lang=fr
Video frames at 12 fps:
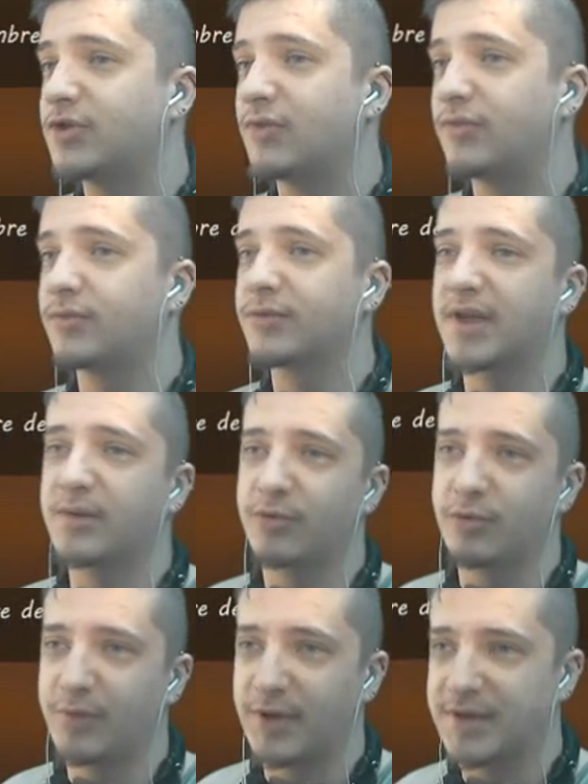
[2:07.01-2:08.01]
Je vous montre un peu
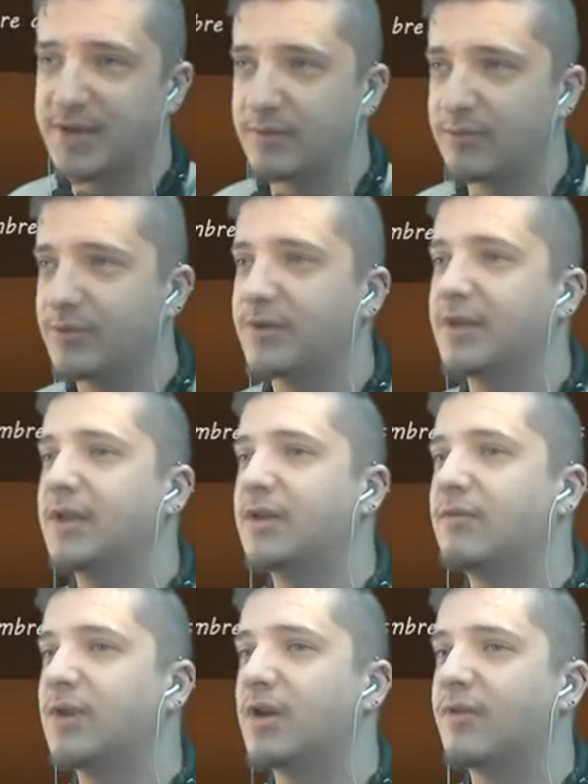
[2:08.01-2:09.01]
le principe.
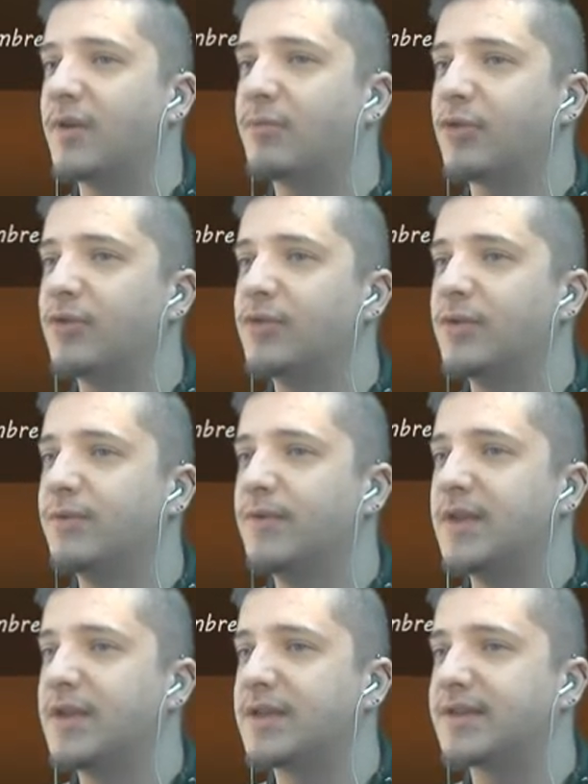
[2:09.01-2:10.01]
Voilà, on va prendre deux
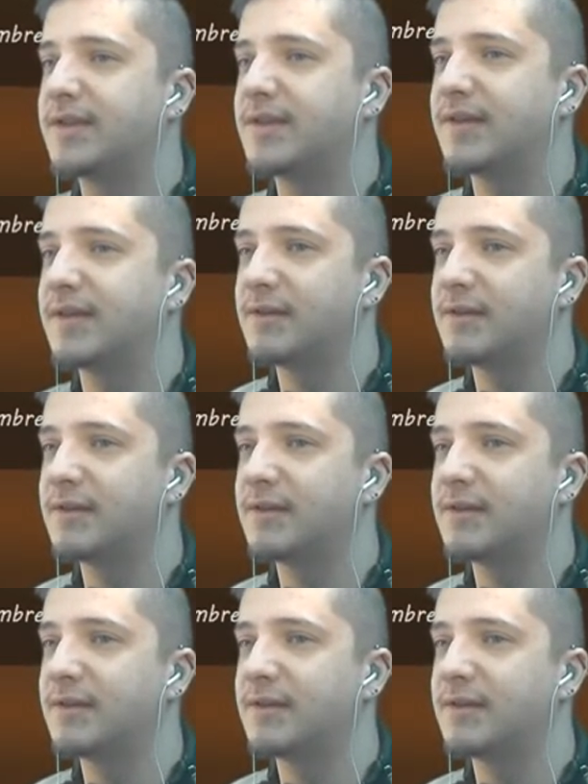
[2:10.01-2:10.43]
villes, etc.